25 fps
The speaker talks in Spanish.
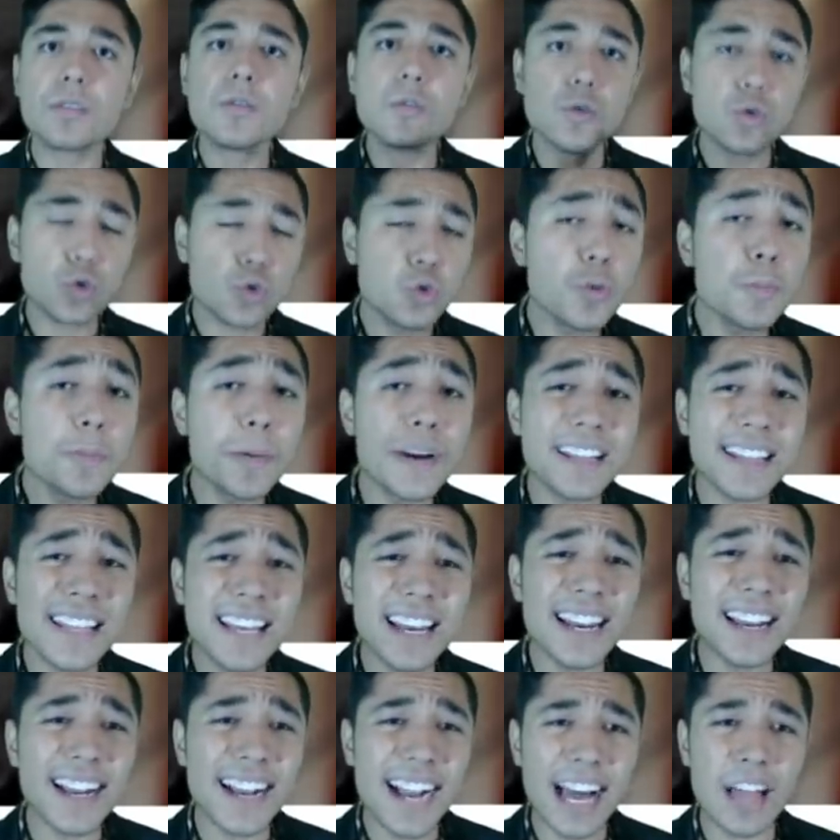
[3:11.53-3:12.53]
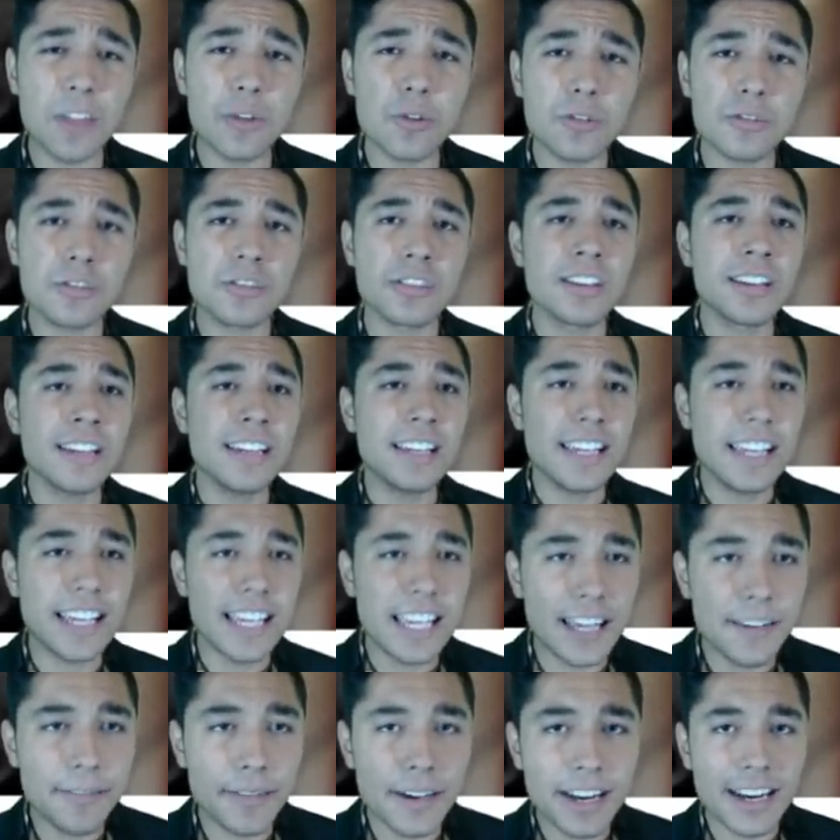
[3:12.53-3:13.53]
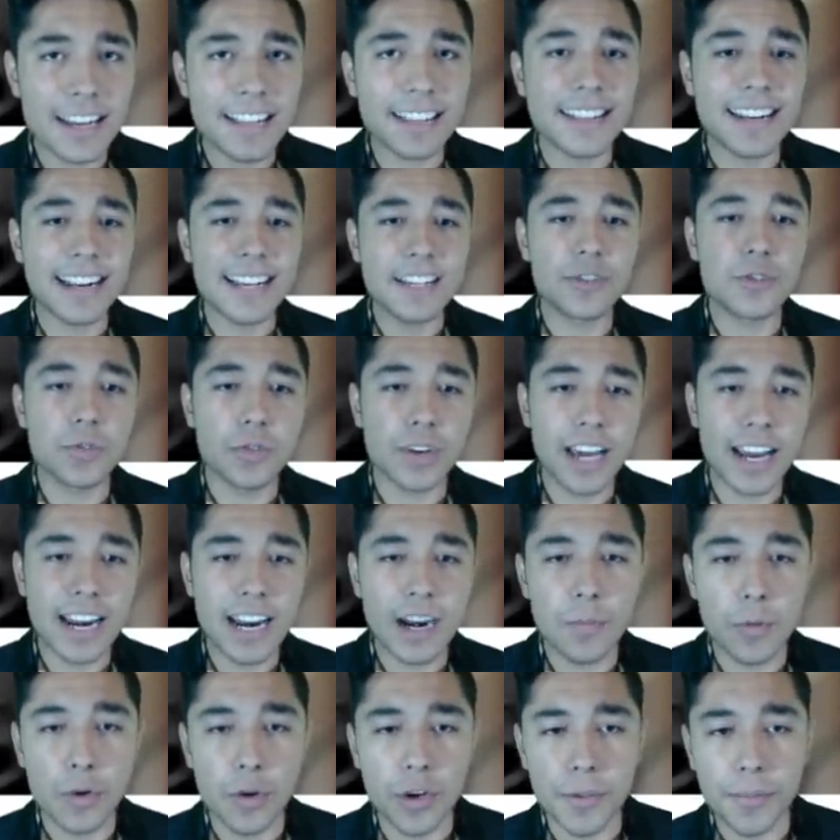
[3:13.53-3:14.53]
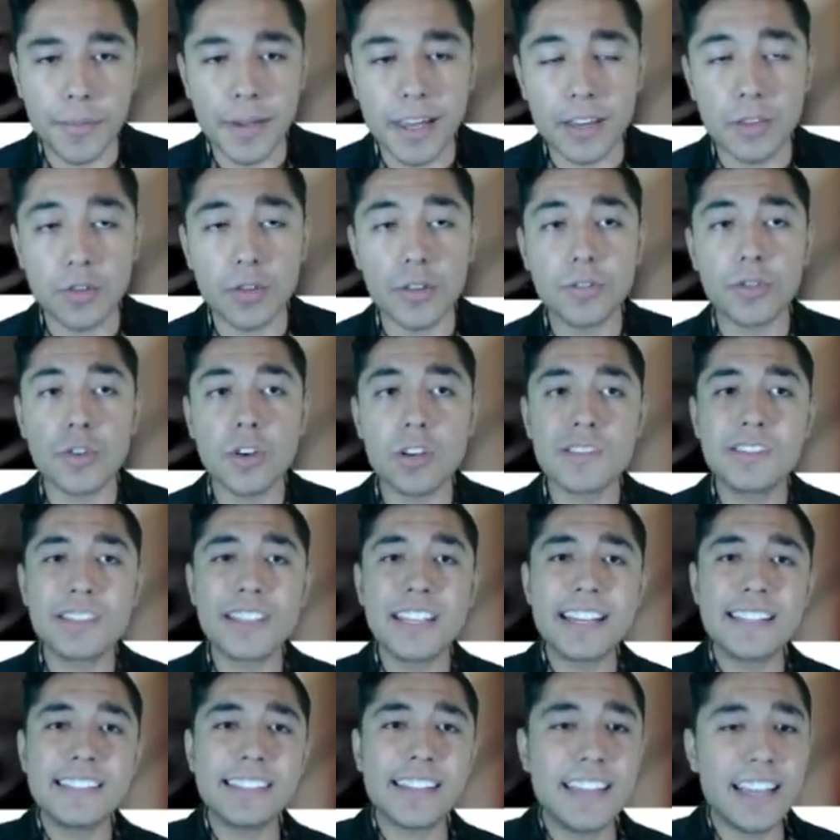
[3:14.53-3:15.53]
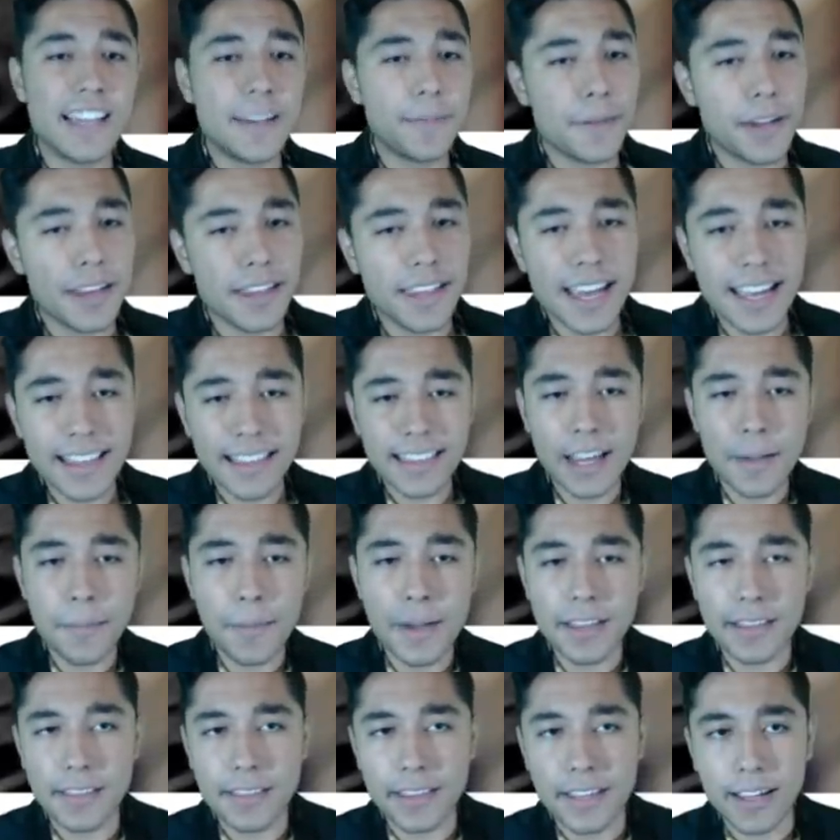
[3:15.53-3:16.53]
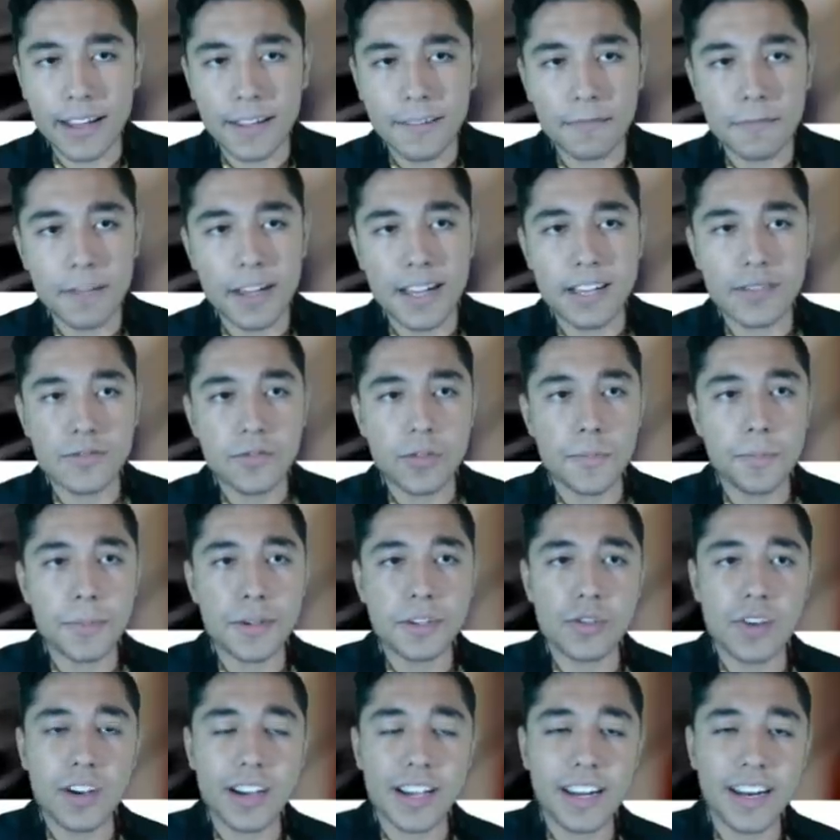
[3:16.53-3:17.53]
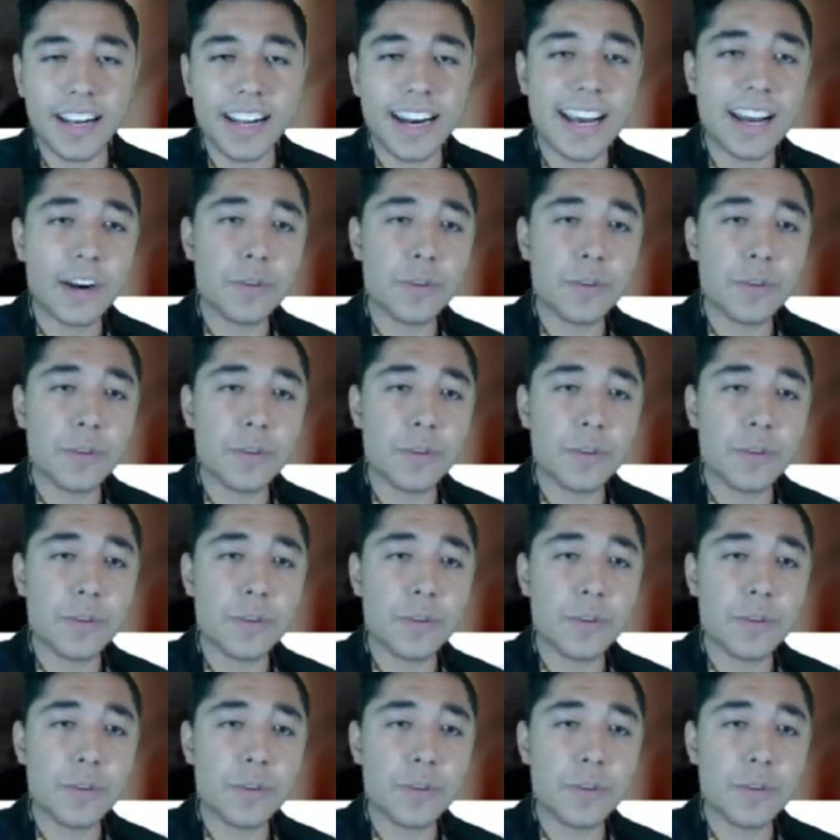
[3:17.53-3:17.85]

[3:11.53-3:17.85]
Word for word: superdelegados iban a traicionar al movimiento. Entonces, inmediatamente, esto empezó a generar